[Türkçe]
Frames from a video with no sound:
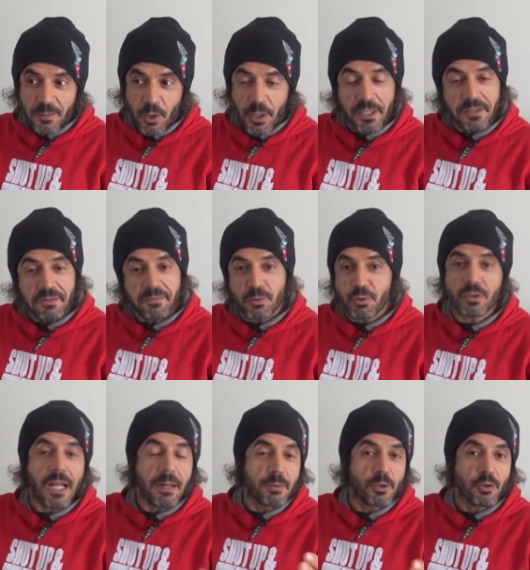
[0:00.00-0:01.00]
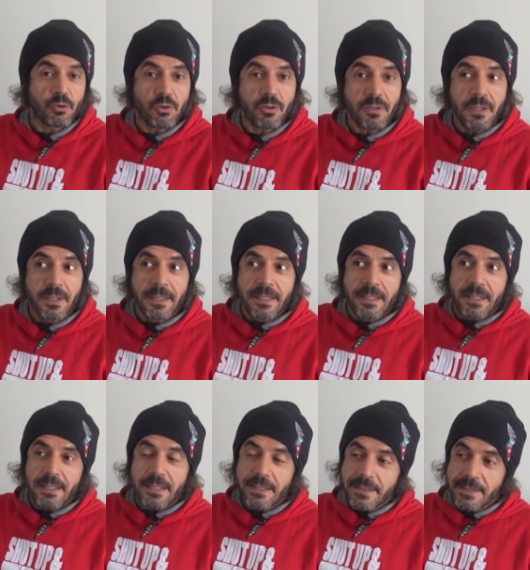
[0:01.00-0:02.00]
öyle güzel bir gündü.
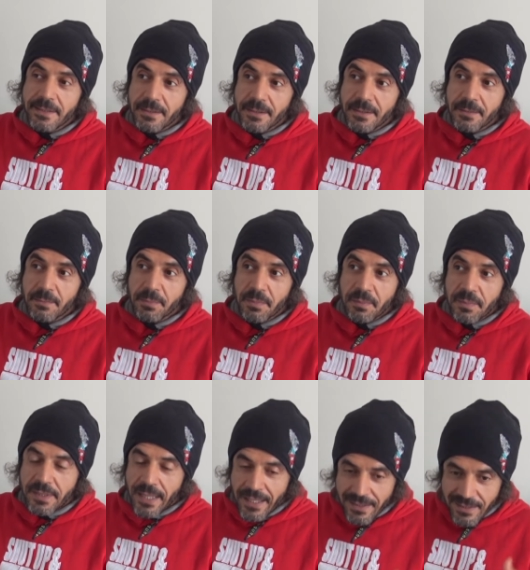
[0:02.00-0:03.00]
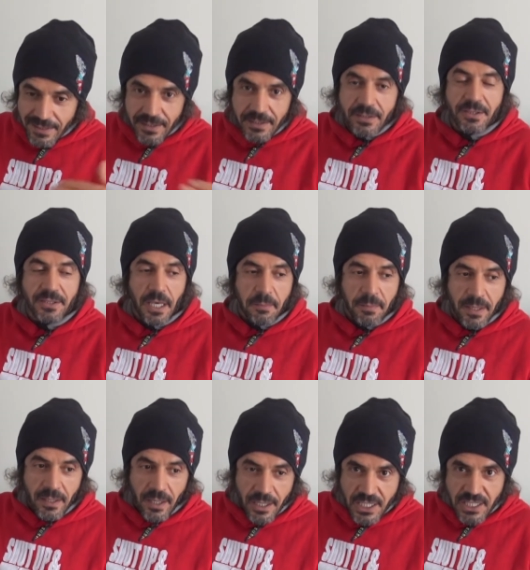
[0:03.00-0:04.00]
Ee, kendi
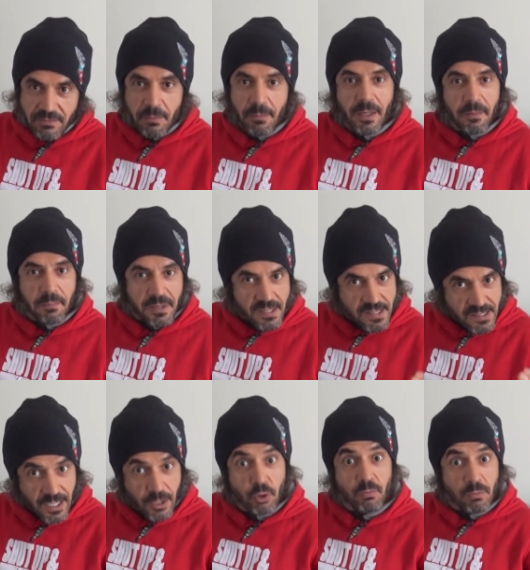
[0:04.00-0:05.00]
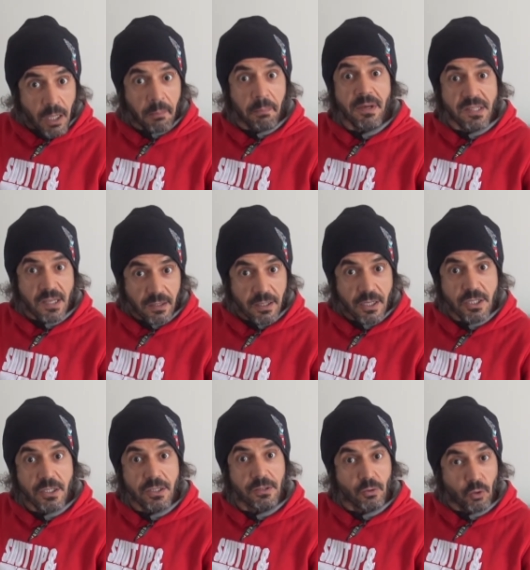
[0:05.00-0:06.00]
şeyime, arşivime bir stadyum lambası
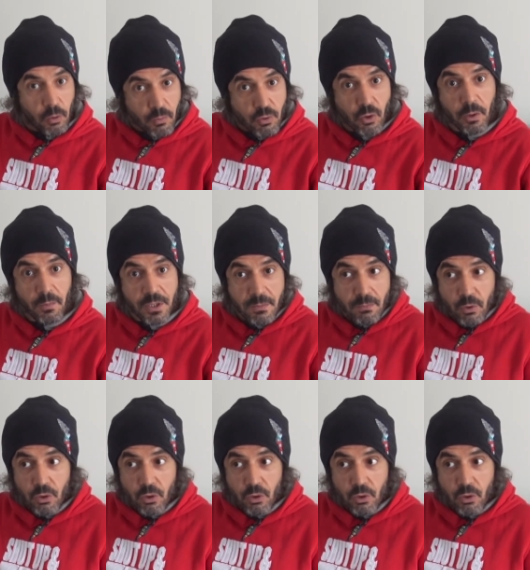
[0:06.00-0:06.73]
atlayışı sokmuş olduğum için